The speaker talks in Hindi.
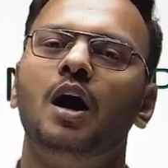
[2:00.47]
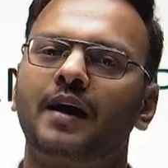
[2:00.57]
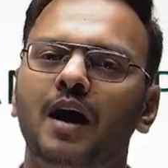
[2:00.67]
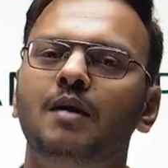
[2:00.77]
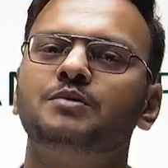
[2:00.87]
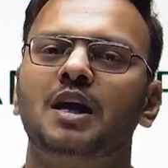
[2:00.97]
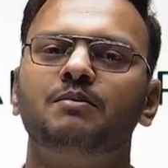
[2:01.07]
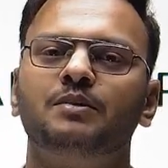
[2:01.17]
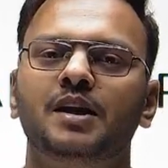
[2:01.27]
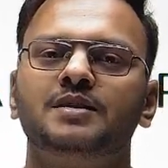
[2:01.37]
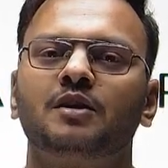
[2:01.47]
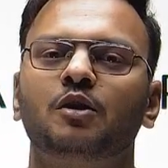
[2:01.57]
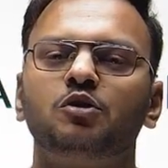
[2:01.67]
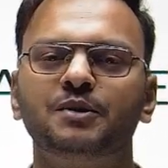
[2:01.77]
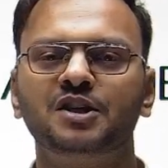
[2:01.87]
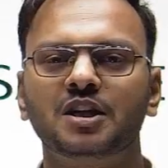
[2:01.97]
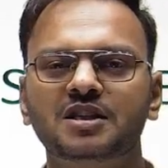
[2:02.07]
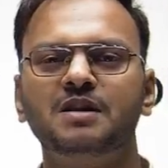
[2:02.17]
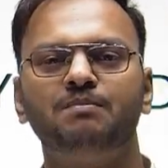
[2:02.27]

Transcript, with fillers: आराम से आप देख सकते हो इसमें 10 से